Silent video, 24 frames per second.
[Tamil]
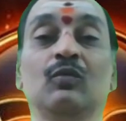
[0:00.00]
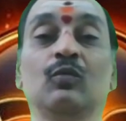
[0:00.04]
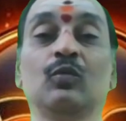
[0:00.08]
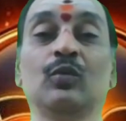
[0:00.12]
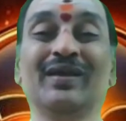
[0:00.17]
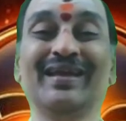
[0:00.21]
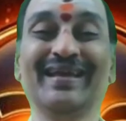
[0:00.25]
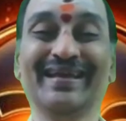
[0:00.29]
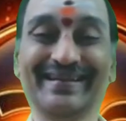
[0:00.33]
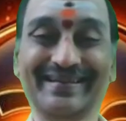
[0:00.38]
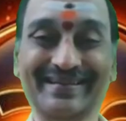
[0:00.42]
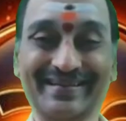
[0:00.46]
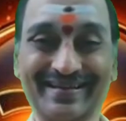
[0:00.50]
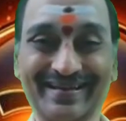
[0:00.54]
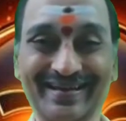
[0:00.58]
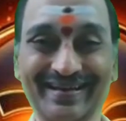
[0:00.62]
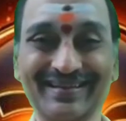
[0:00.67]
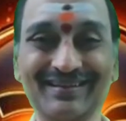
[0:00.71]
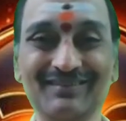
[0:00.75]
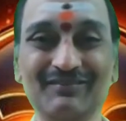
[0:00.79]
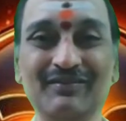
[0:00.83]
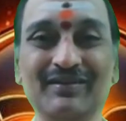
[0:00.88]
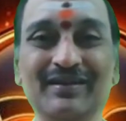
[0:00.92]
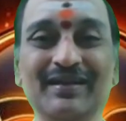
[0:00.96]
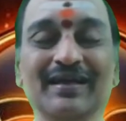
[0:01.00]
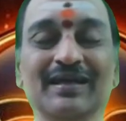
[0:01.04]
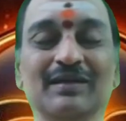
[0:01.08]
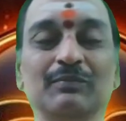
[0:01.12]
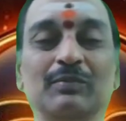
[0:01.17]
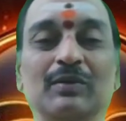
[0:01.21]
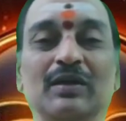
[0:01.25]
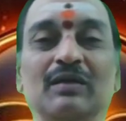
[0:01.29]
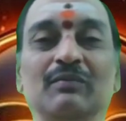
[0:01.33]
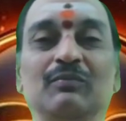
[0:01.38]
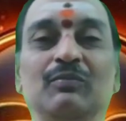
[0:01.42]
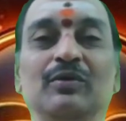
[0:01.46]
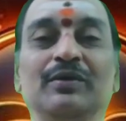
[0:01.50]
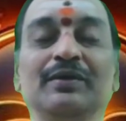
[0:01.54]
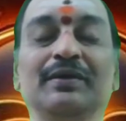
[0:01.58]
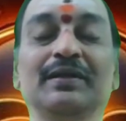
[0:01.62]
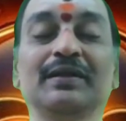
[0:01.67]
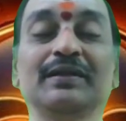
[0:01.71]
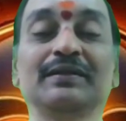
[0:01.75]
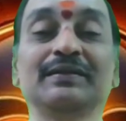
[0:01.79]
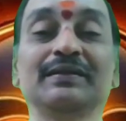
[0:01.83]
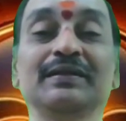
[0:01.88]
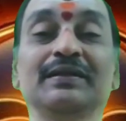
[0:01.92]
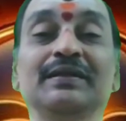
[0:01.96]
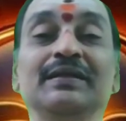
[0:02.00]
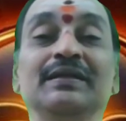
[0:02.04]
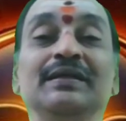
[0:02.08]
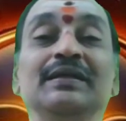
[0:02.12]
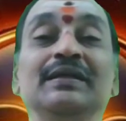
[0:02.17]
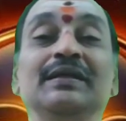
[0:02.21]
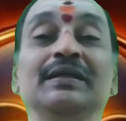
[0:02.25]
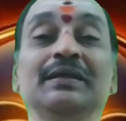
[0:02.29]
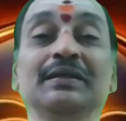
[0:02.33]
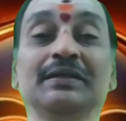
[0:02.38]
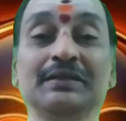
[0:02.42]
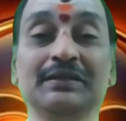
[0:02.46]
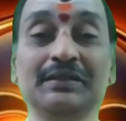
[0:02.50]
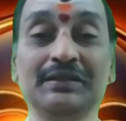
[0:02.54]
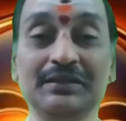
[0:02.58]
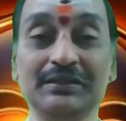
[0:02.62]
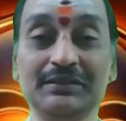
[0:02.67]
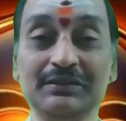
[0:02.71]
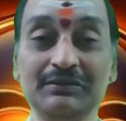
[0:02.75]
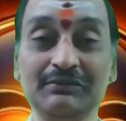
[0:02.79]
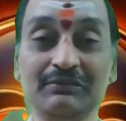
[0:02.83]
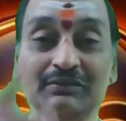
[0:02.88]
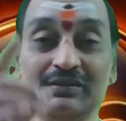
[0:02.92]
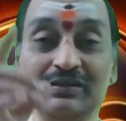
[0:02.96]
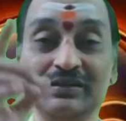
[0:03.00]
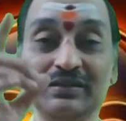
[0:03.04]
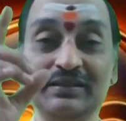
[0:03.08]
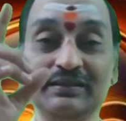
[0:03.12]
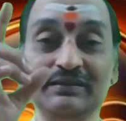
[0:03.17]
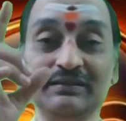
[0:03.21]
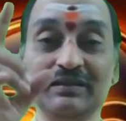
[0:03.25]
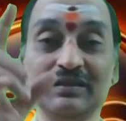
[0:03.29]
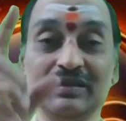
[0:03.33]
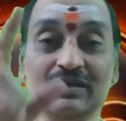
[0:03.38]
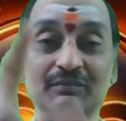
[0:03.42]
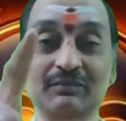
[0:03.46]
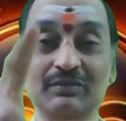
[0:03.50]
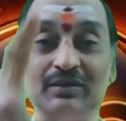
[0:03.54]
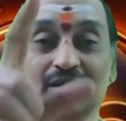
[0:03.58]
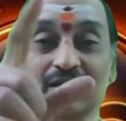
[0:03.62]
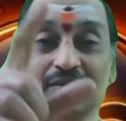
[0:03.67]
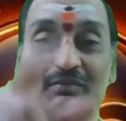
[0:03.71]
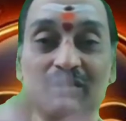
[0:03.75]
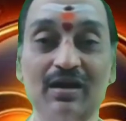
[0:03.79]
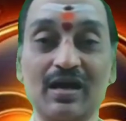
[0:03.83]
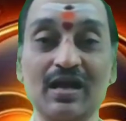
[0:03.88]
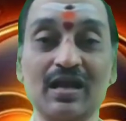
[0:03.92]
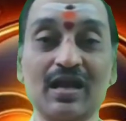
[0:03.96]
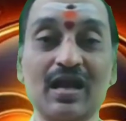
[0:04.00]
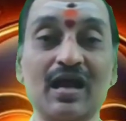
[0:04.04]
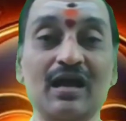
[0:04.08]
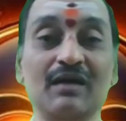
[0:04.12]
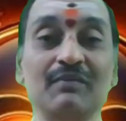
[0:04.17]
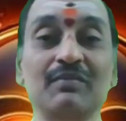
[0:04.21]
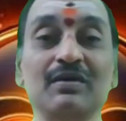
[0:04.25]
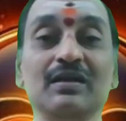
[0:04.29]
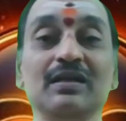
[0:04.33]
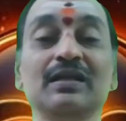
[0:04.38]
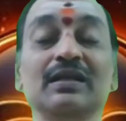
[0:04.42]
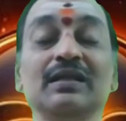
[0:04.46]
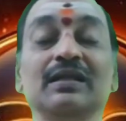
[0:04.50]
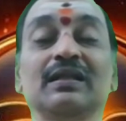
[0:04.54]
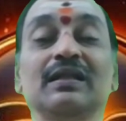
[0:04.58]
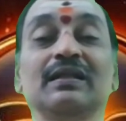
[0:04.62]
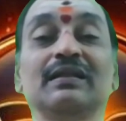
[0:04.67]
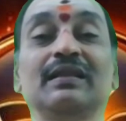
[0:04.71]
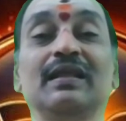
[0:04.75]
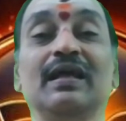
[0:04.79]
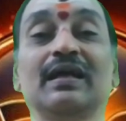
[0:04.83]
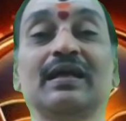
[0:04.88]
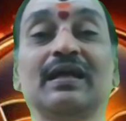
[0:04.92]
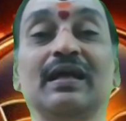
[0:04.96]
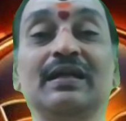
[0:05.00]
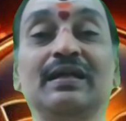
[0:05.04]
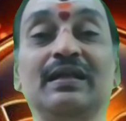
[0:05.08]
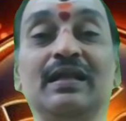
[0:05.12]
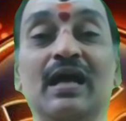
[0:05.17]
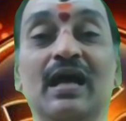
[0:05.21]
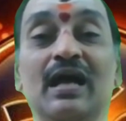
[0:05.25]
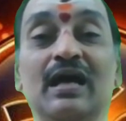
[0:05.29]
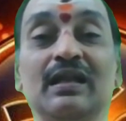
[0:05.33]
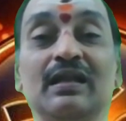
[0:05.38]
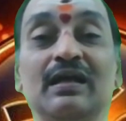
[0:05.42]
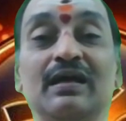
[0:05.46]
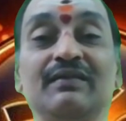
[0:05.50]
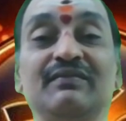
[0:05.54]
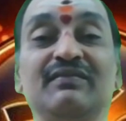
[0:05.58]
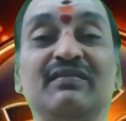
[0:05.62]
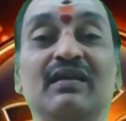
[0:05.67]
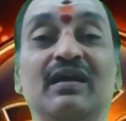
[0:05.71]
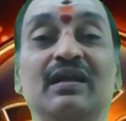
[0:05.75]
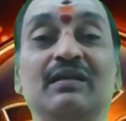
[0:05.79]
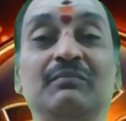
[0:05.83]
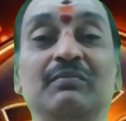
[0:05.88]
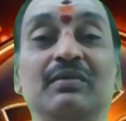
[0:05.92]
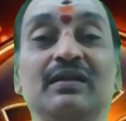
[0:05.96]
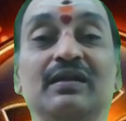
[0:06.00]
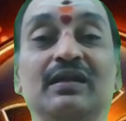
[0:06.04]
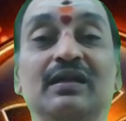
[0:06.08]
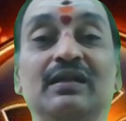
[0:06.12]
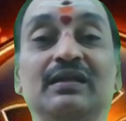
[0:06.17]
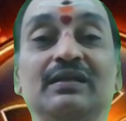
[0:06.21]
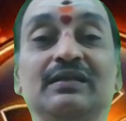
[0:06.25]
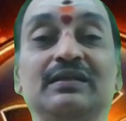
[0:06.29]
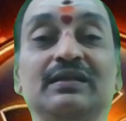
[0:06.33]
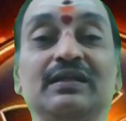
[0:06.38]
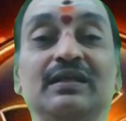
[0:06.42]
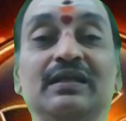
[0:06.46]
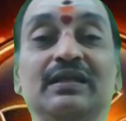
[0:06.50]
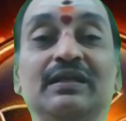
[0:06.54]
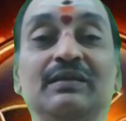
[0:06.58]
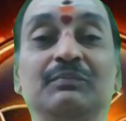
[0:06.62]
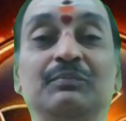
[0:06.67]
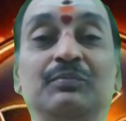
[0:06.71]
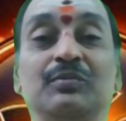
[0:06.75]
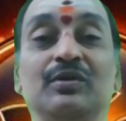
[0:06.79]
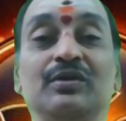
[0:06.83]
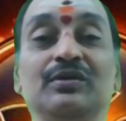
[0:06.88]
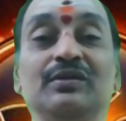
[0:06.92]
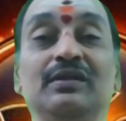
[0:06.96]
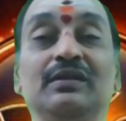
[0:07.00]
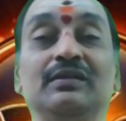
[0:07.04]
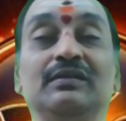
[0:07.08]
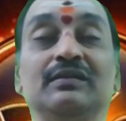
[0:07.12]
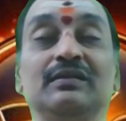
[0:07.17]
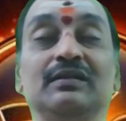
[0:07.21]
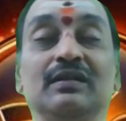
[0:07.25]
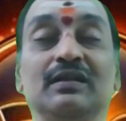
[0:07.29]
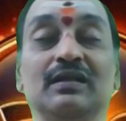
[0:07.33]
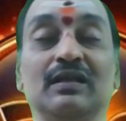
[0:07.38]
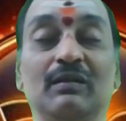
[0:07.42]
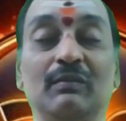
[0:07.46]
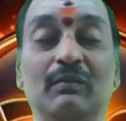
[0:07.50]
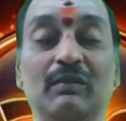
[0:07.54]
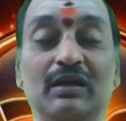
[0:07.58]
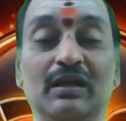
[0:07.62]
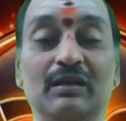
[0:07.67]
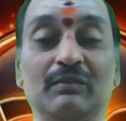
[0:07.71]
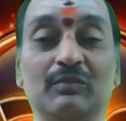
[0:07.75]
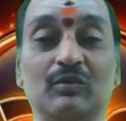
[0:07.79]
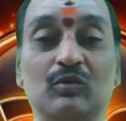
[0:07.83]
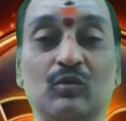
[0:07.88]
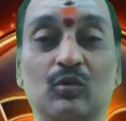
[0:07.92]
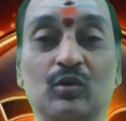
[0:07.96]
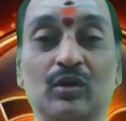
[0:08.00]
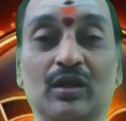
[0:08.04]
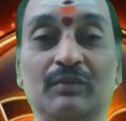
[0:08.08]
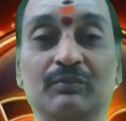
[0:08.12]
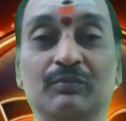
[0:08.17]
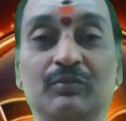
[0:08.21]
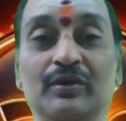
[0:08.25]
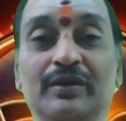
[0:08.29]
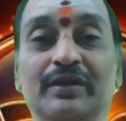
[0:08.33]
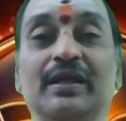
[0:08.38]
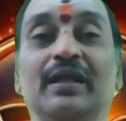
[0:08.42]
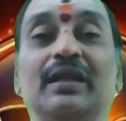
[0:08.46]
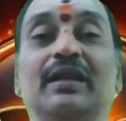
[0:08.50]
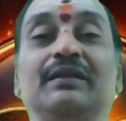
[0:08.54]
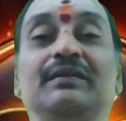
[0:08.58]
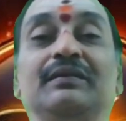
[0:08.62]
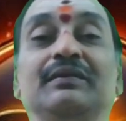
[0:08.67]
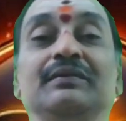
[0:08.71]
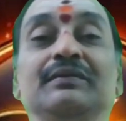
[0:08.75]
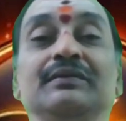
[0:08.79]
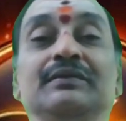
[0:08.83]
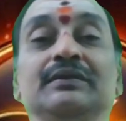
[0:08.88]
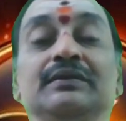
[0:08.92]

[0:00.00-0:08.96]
உயர் கல்வி ஏற்பட போகிறது இதுவரை திருமணமாகாமல் இருந்த கன்னியாராசி அன்பர்களுக்கு இப்பொழுது திருமணம் கூட போகிறது